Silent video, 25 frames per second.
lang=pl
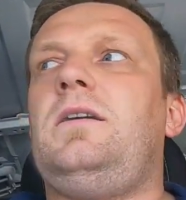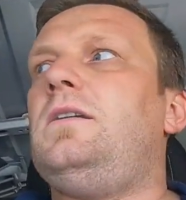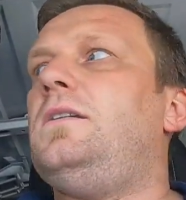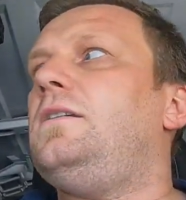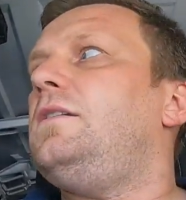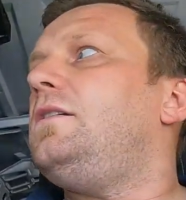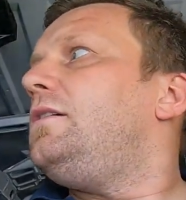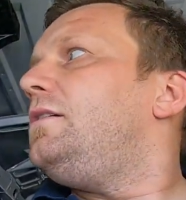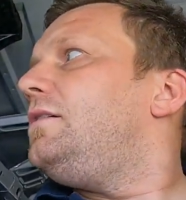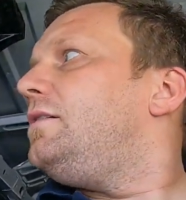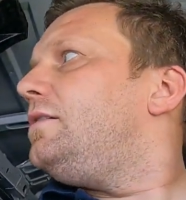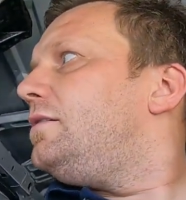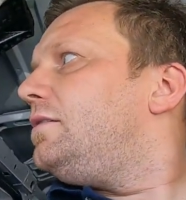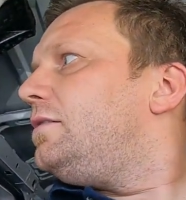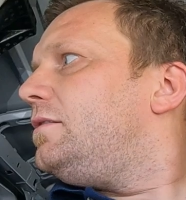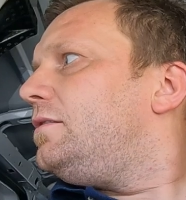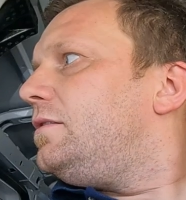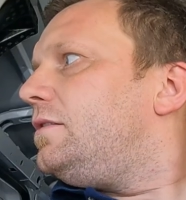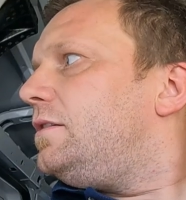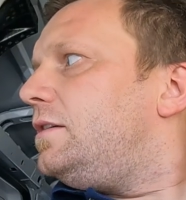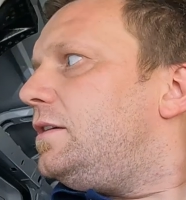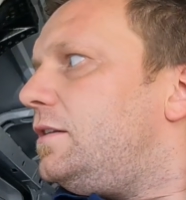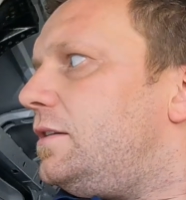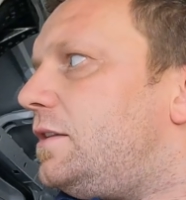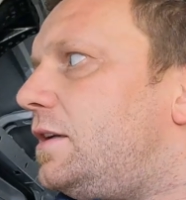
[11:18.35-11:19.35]
E,
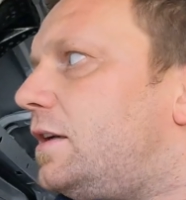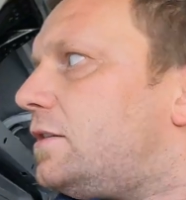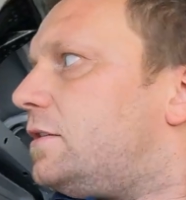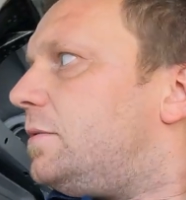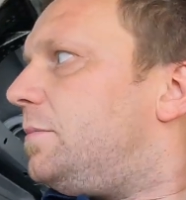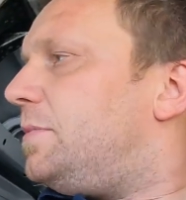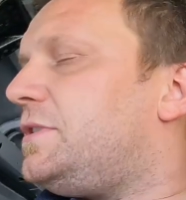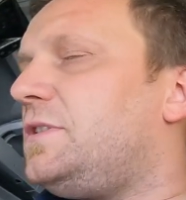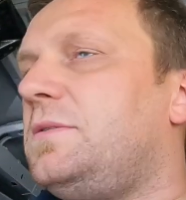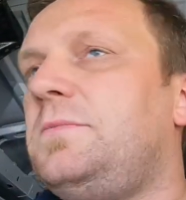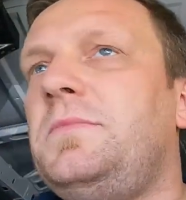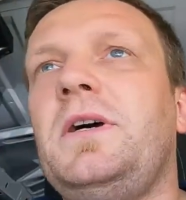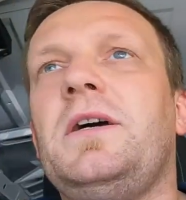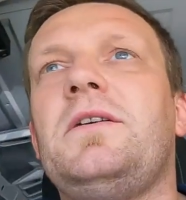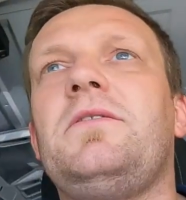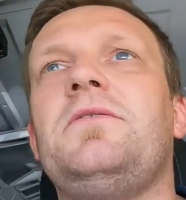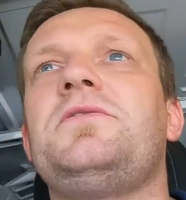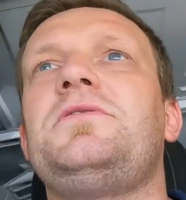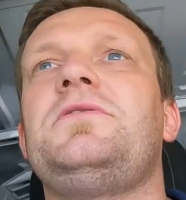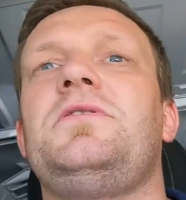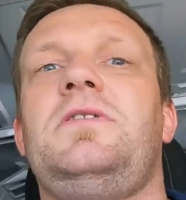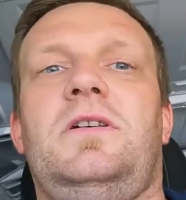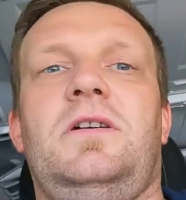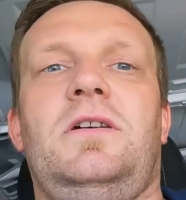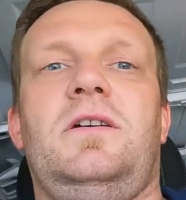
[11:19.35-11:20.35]
I tak to będziemy
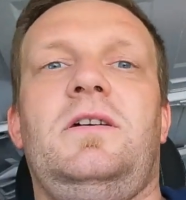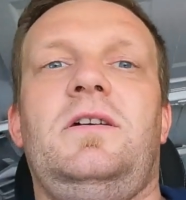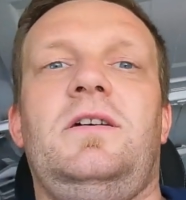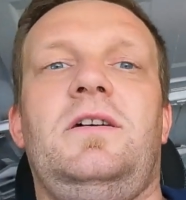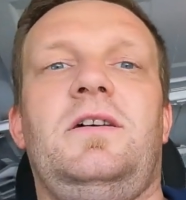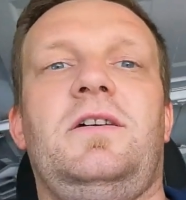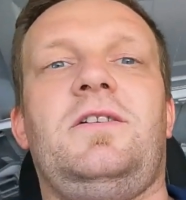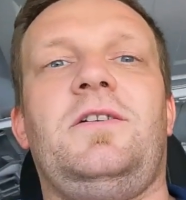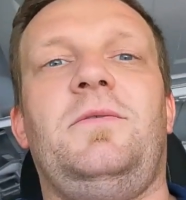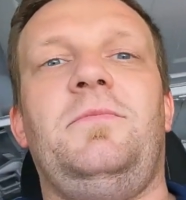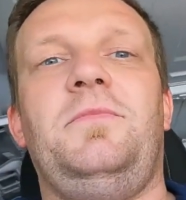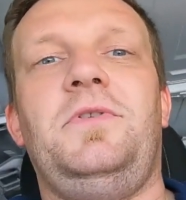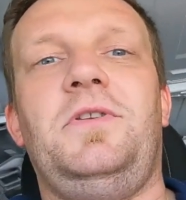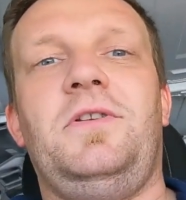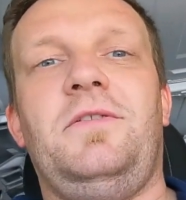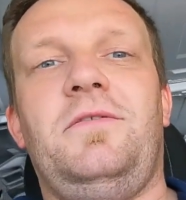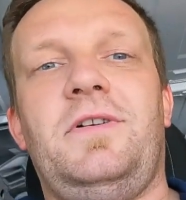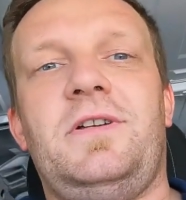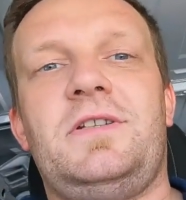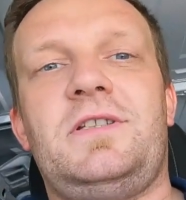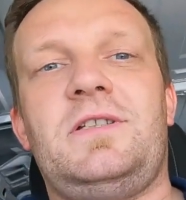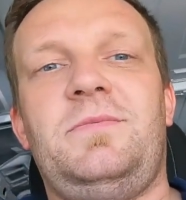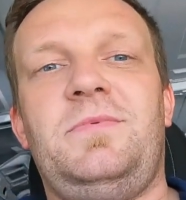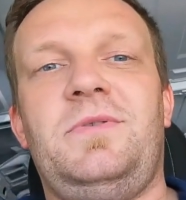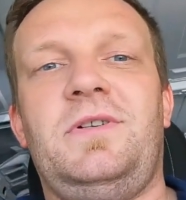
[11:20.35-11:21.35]
jakoś
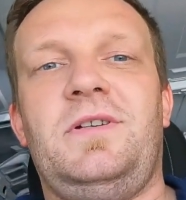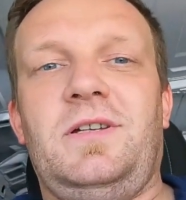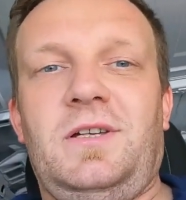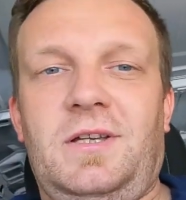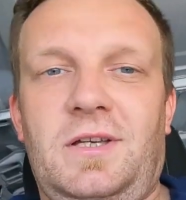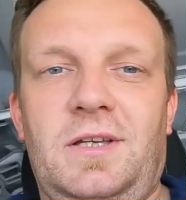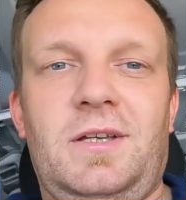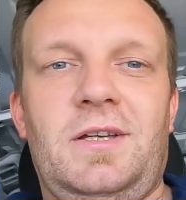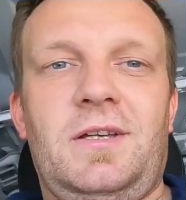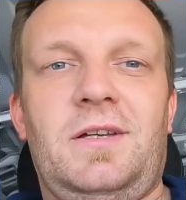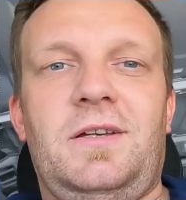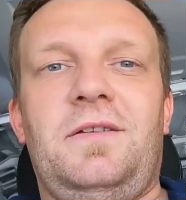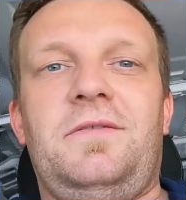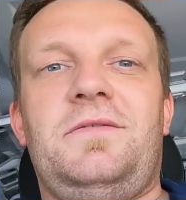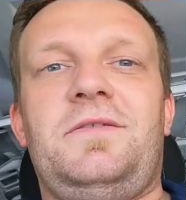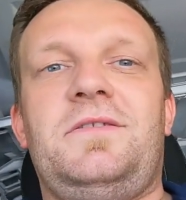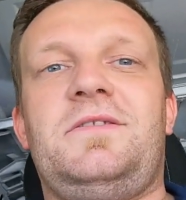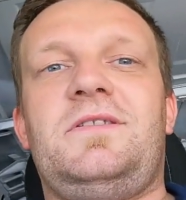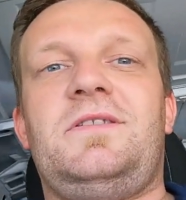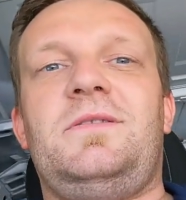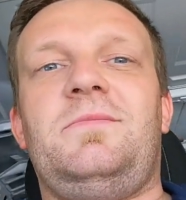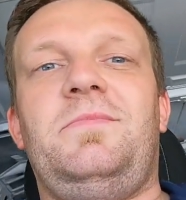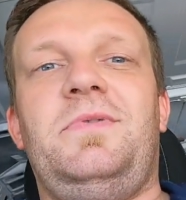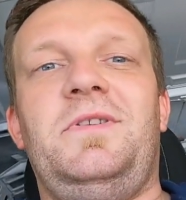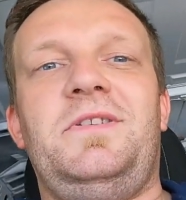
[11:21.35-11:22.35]
kombinować, żeby
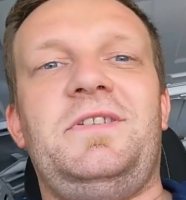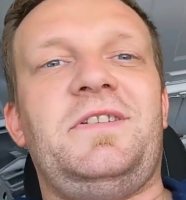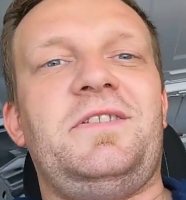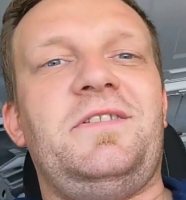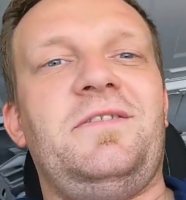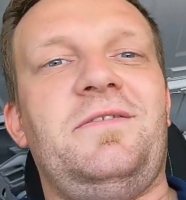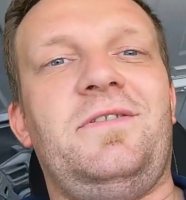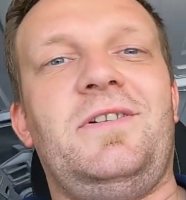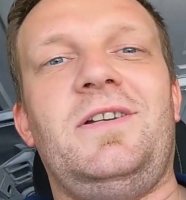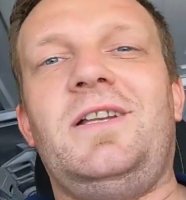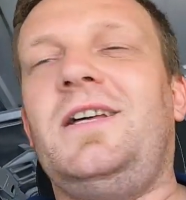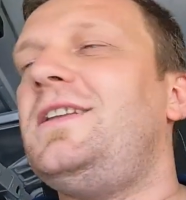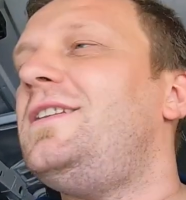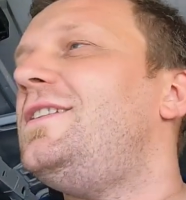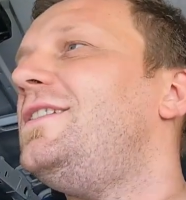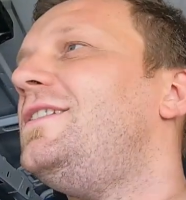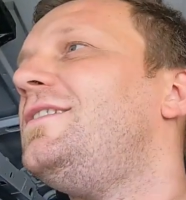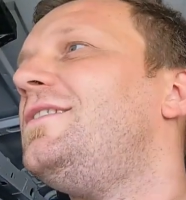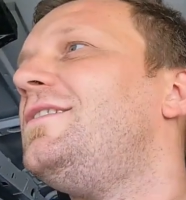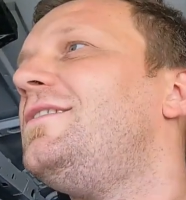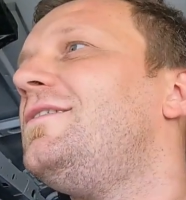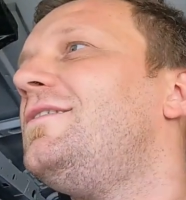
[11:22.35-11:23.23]
wszyscy byli zadowoleni.